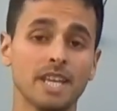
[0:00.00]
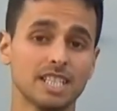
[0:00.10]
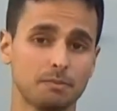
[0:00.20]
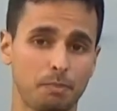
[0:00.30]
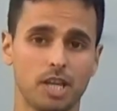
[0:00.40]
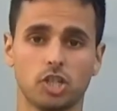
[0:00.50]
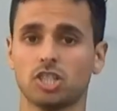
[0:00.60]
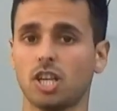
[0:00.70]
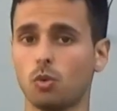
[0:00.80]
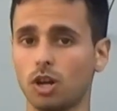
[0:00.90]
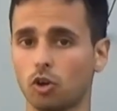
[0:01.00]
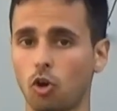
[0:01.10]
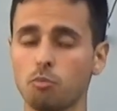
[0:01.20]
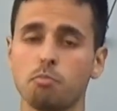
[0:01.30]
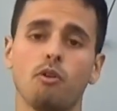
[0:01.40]
specie se quel
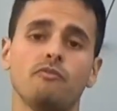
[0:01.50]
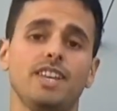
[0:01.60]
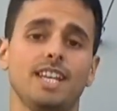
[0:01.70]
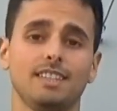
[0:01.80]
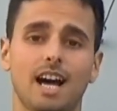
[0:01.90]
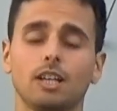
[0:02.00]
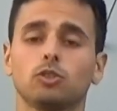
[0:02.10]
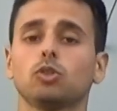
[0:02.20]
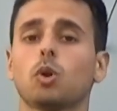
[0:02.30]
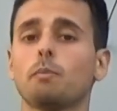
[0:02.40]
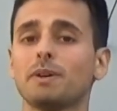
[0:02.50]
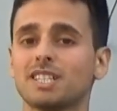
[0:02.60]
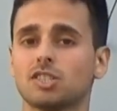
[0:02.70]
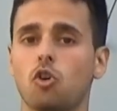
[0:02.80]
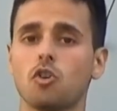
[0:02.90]
colpo viene dato da una
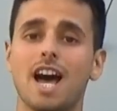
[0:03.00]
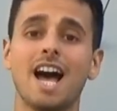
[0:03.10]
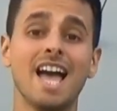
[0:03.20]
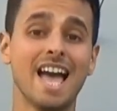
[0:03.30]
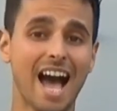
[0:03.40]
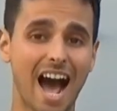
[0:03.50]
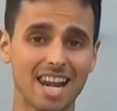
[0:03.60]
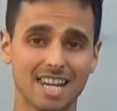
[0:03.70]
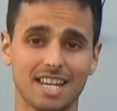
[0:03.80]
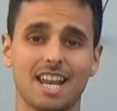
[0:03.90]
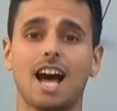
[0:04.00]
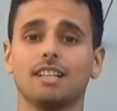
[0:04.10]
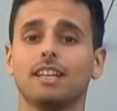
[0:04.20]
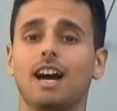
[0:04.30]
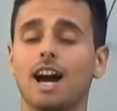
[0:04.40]
persona
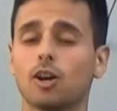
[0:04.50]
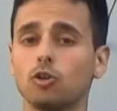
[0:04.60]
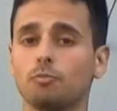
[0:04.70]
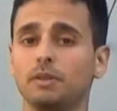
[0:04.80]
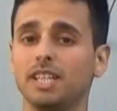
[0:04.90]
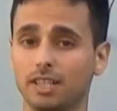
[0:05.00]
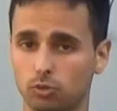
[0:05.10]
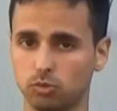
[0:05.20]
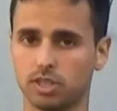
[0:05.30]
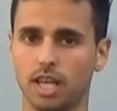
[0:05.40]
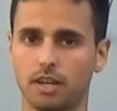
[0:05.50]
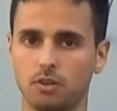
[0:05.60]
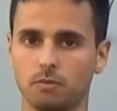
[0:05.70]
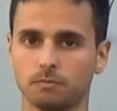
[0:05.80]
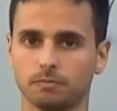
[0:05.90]
allenata a colpire sul
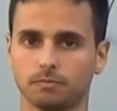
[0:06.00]
serio.